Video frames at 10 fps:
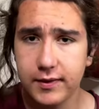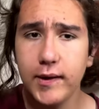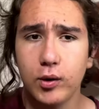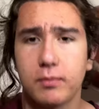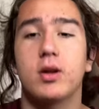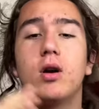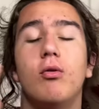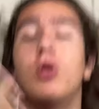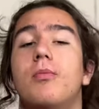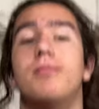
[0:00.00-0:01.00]
Io non mi
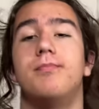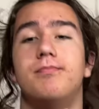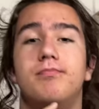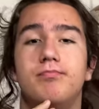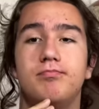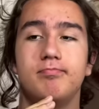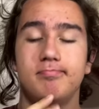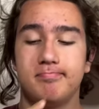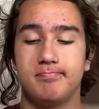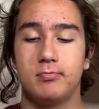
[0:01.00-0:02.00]
trovo,
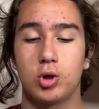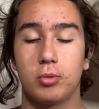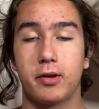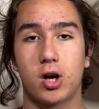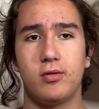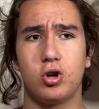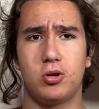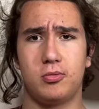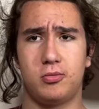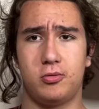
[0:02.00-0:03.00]
non mi
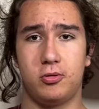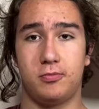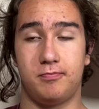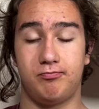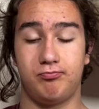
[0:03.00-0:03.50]
trovo